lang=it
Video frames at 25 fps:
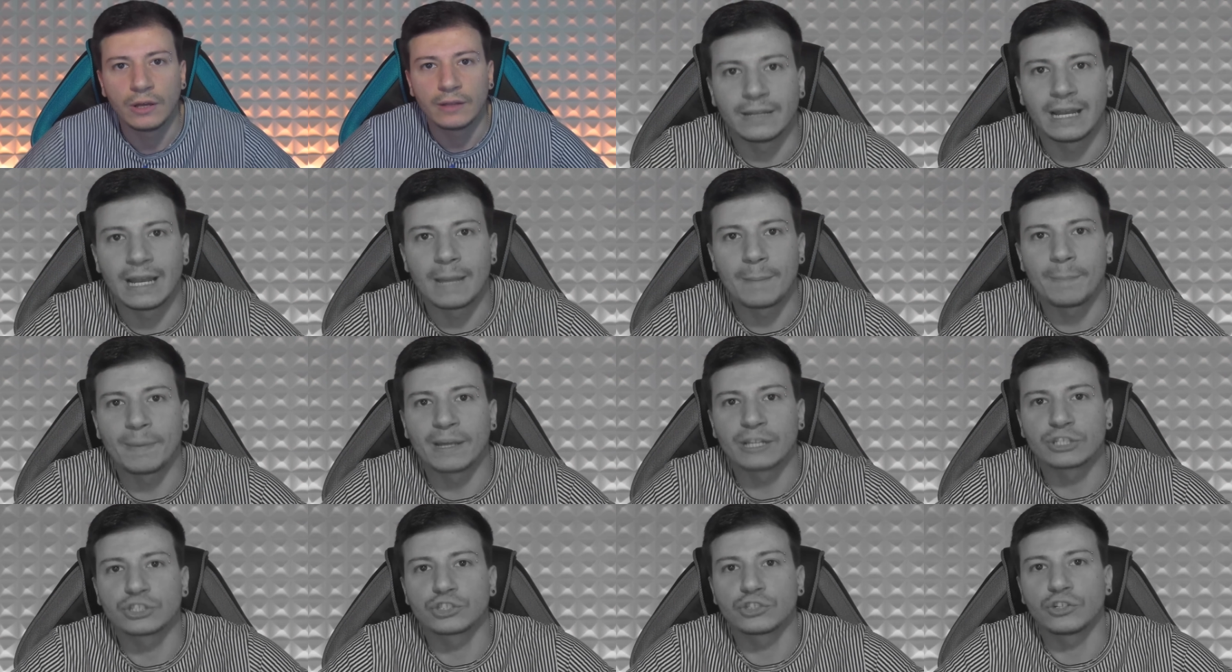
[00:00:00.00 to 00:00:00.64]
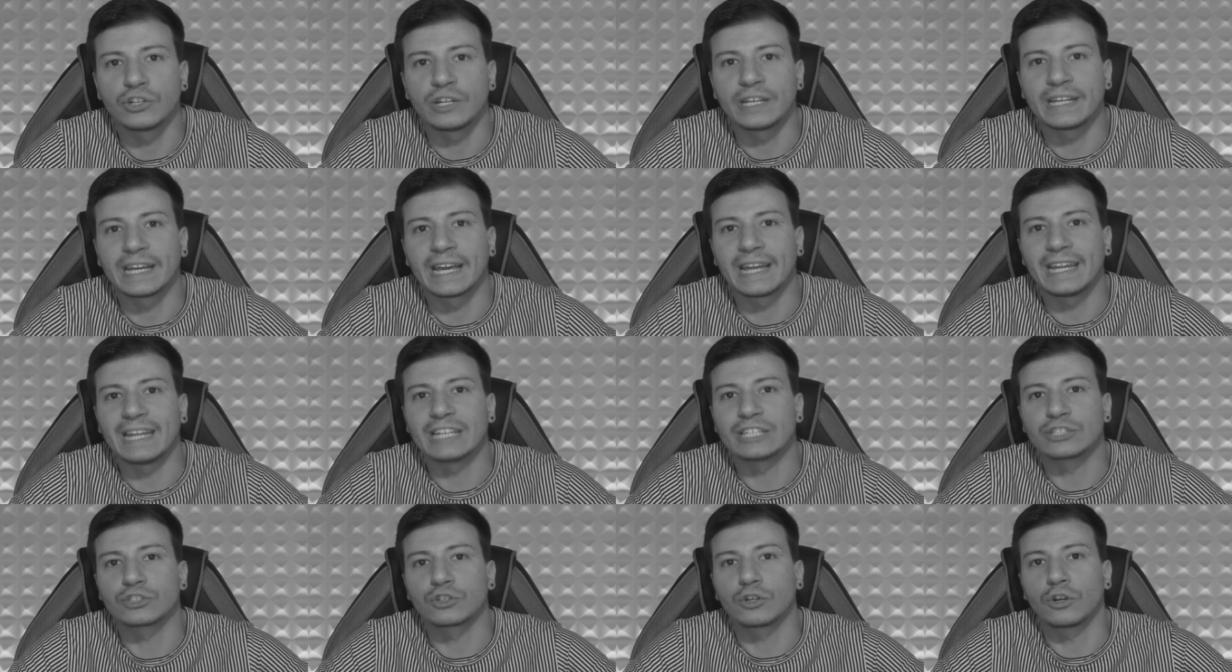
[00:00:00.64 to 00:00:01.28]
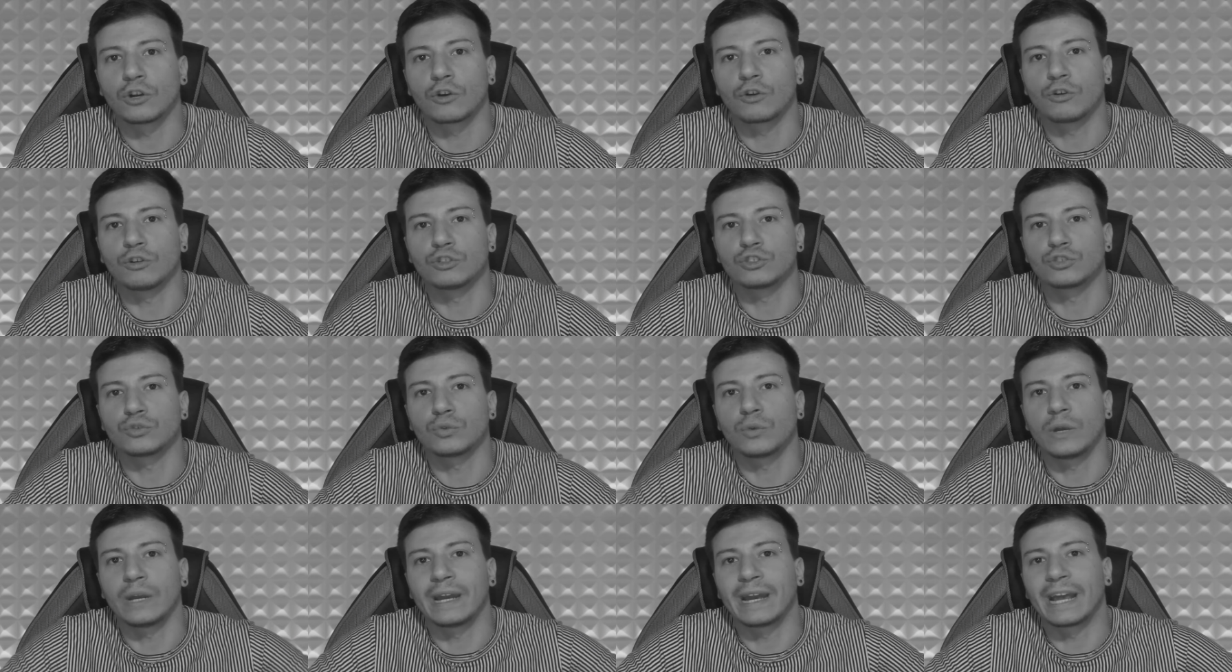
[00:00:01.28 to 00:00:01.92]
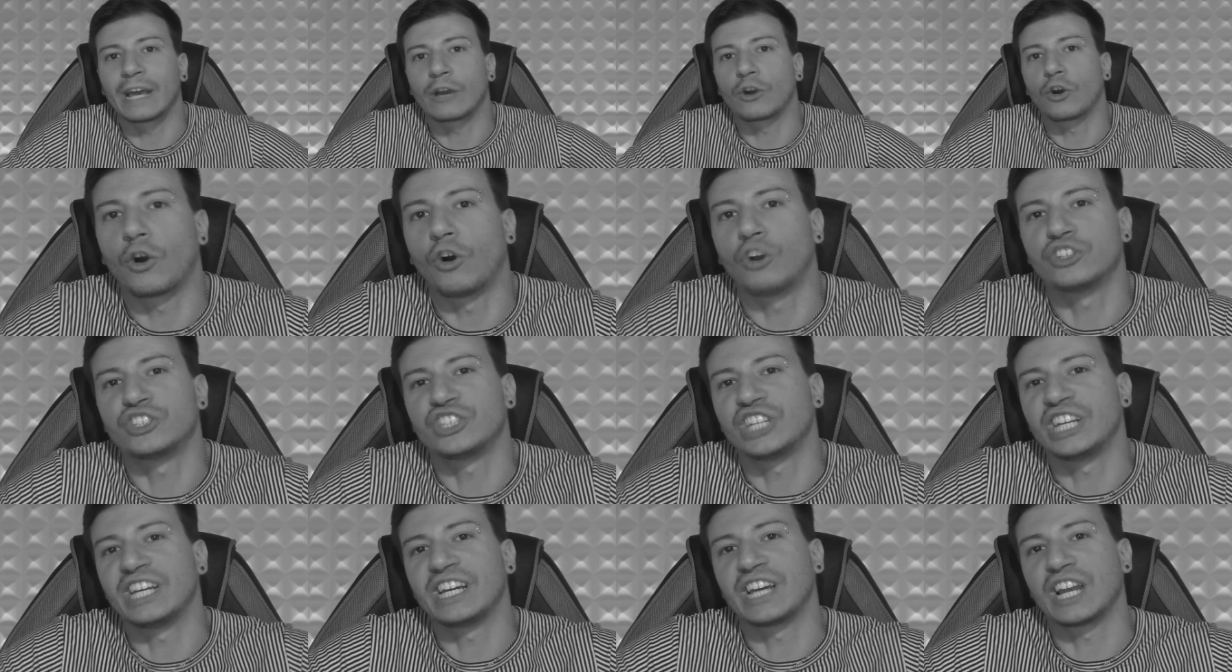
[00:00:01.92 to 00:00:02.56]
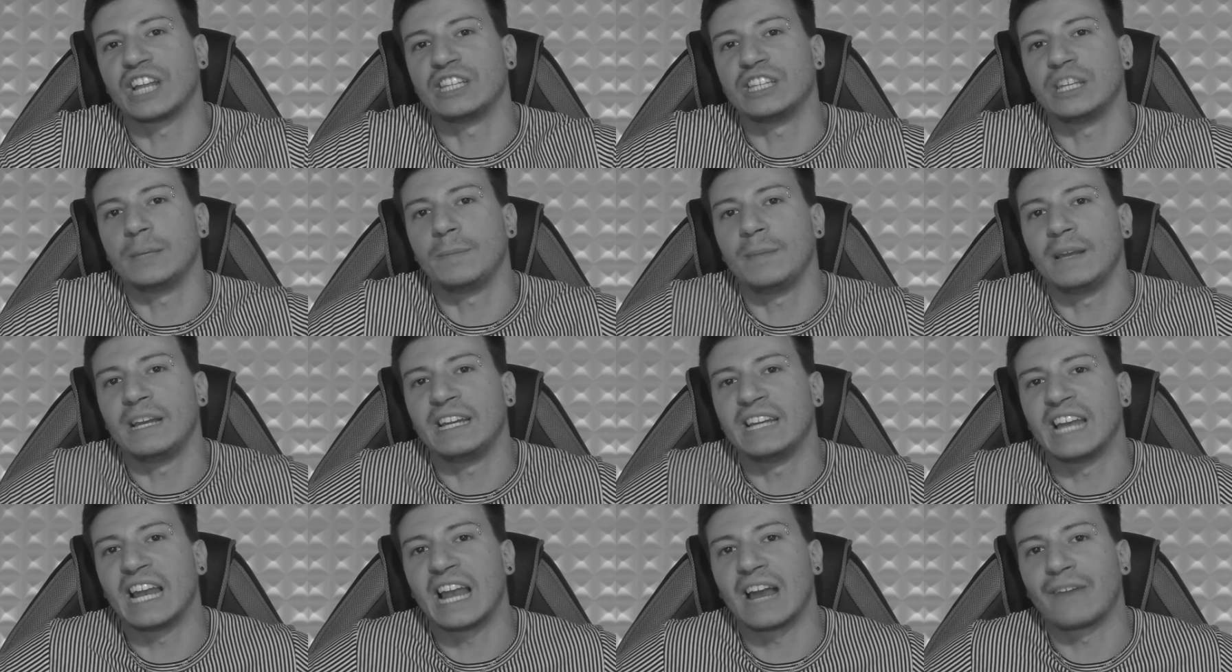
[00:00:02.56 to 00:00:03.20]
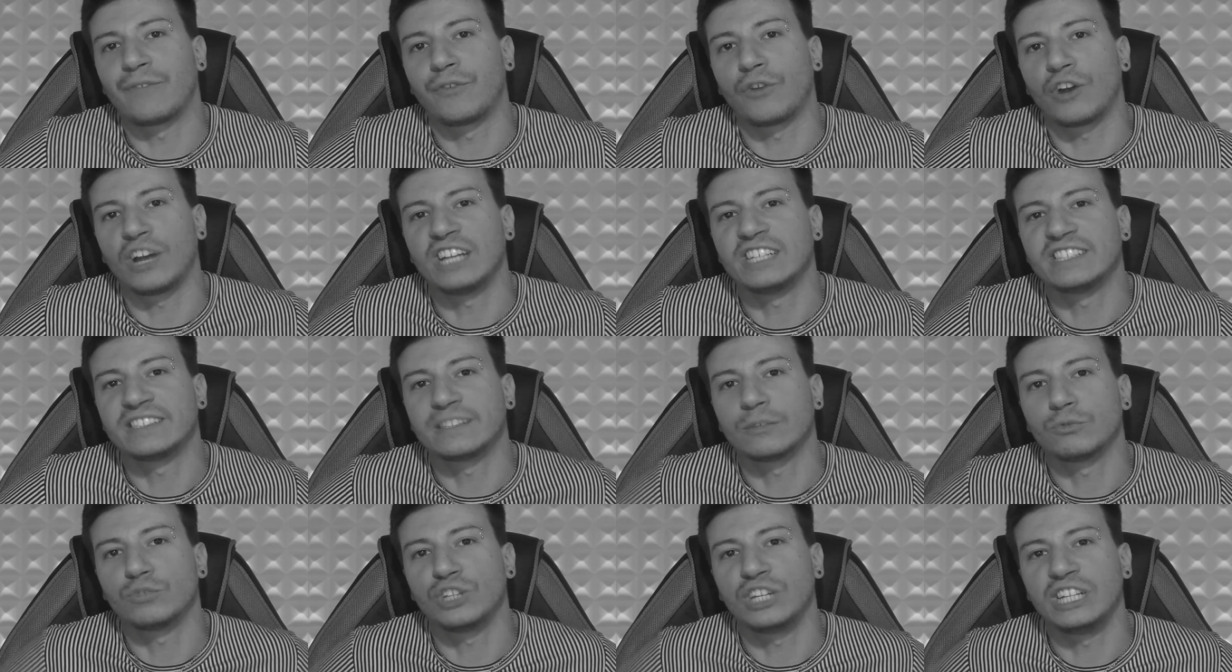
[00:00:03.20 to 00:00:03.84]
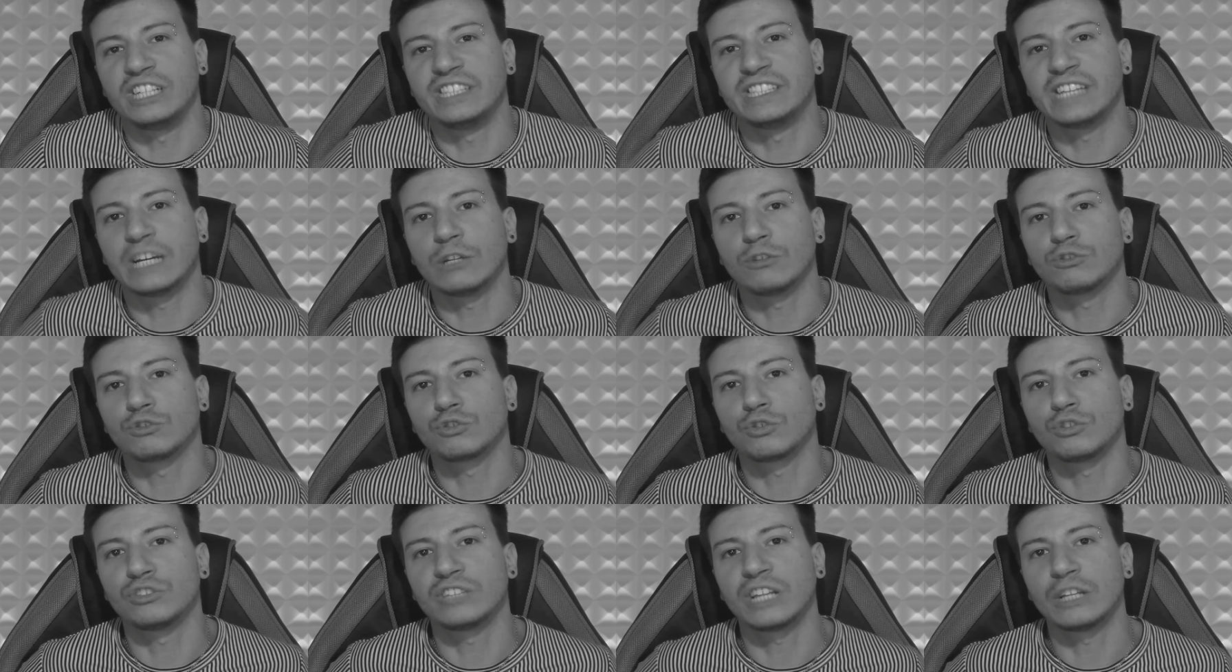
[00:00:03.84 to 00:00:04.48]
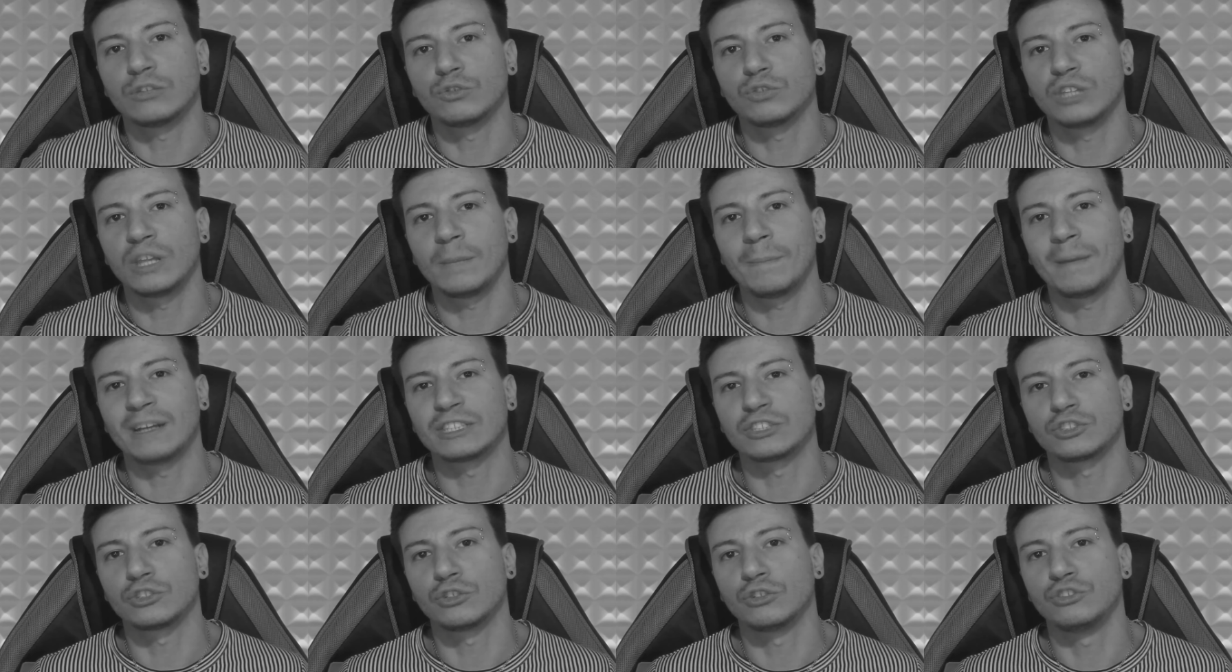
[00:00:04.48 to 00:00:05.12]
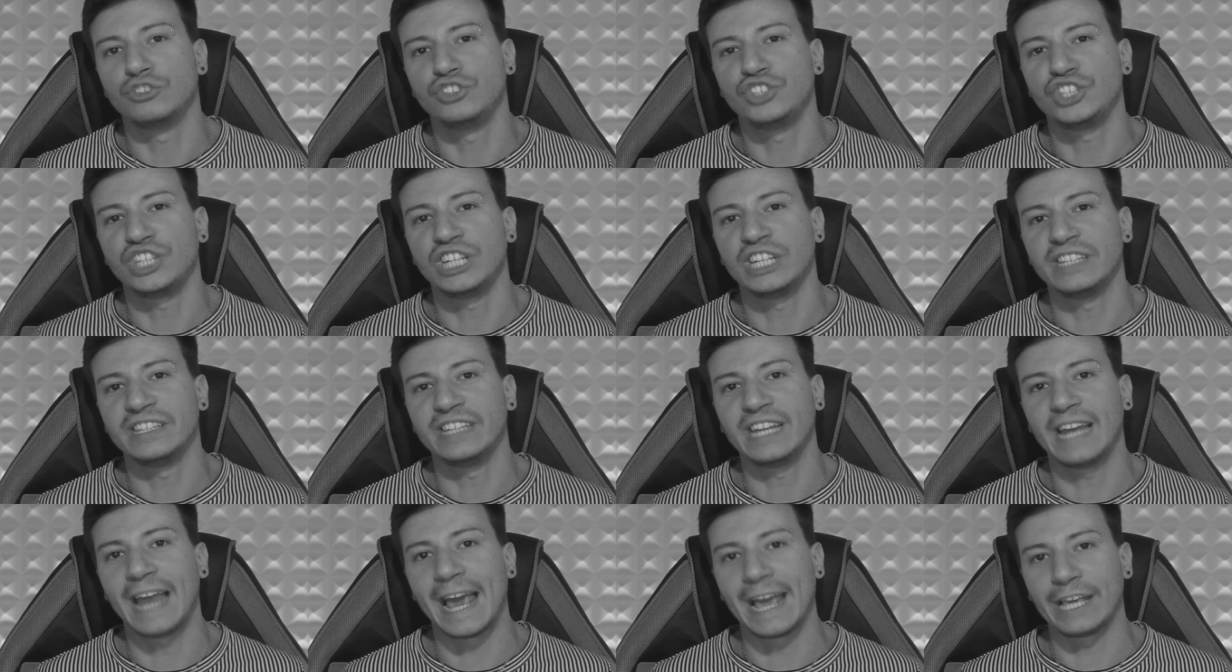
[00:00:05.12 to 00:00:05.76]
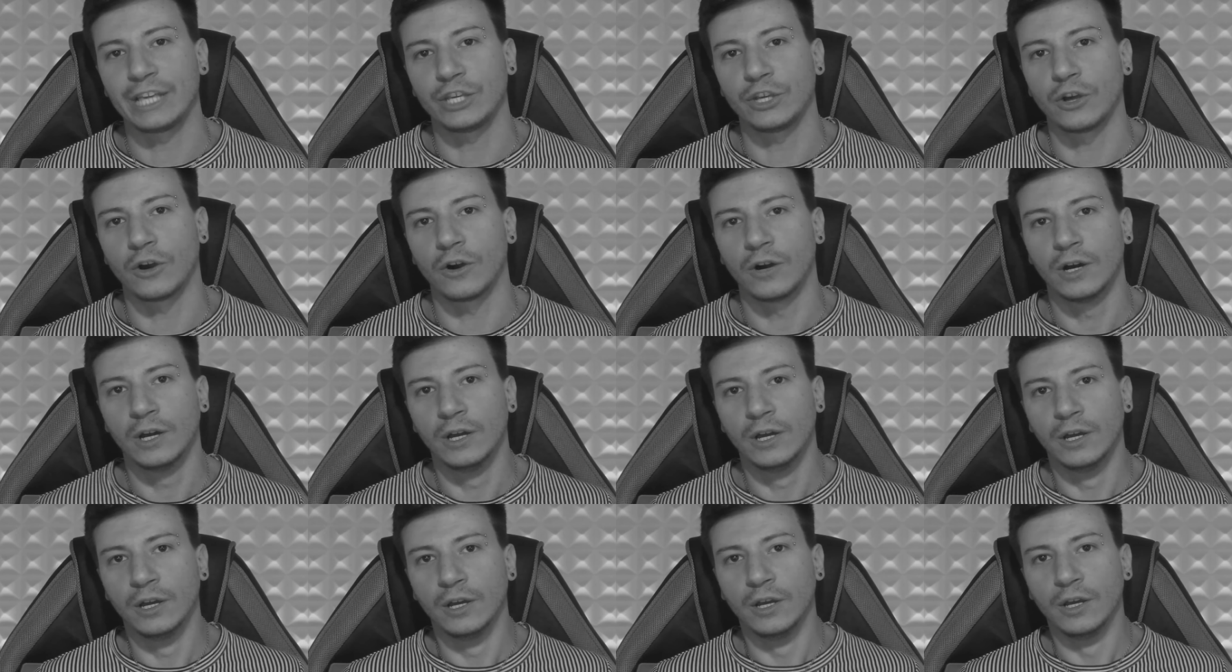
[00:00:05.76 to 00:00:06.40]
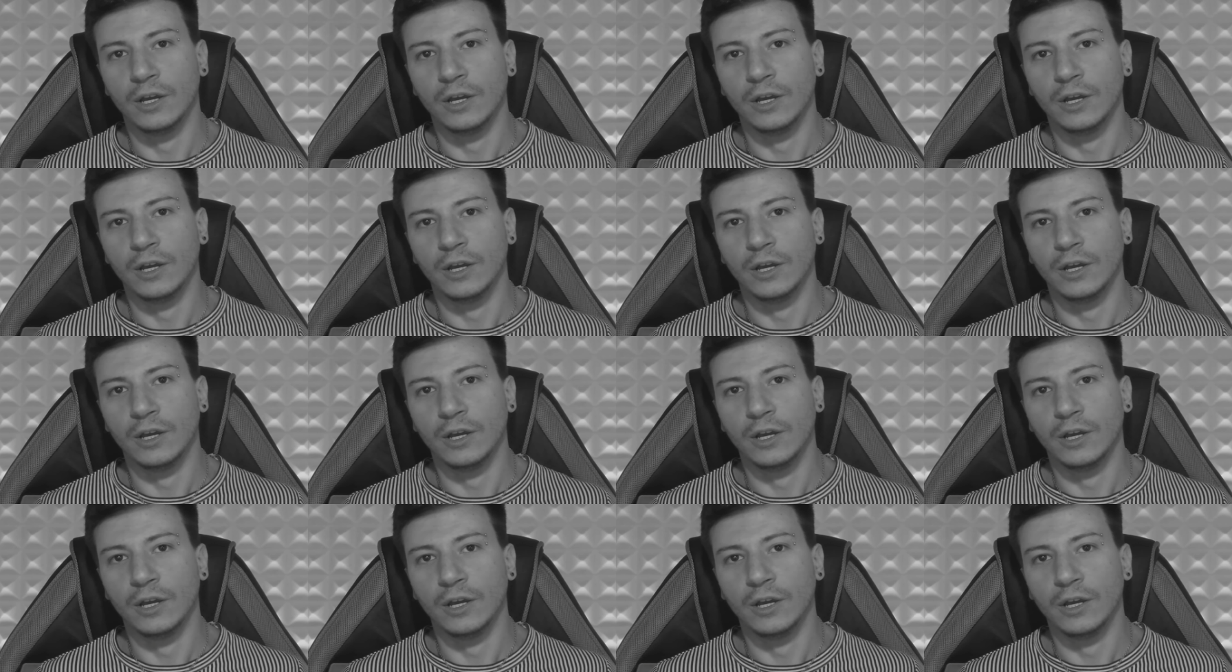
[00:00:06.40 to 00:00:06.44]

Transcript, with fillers: delle persone che riescono a costruire cose incredibili nella foresta utilizzando soltanto dei bastoncini di legno.